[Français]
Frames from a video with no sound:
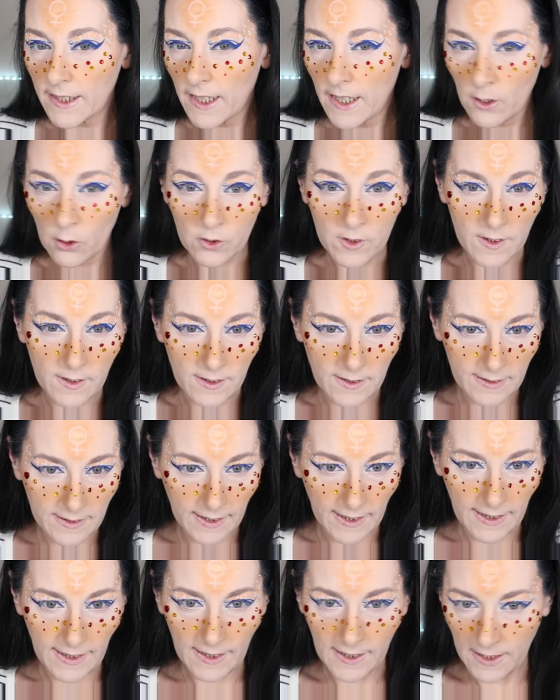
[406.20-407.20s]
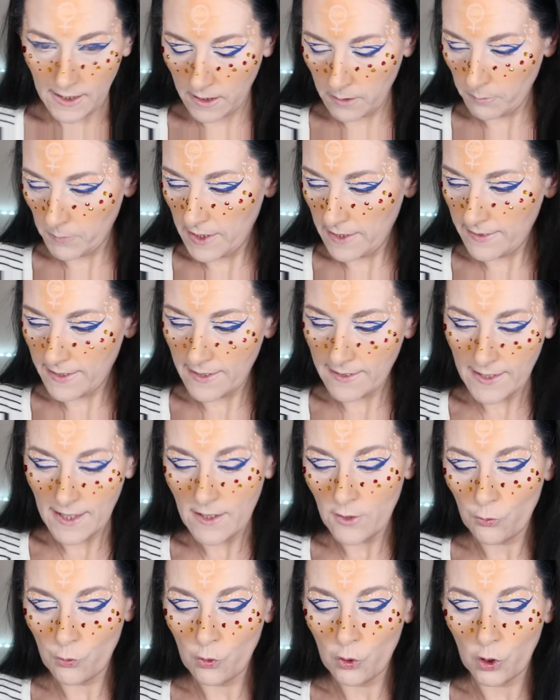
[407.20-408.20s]
Alors c'est discret, hein, mais c'est ce
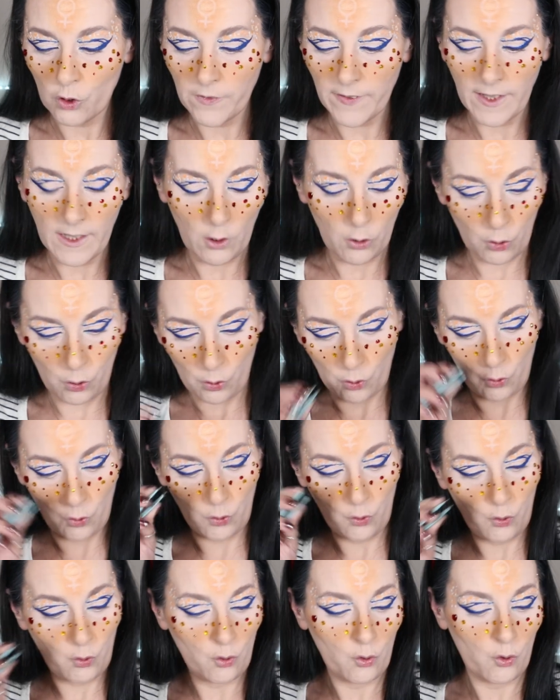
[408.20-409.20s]
qu'elles ont quand elles... Euh,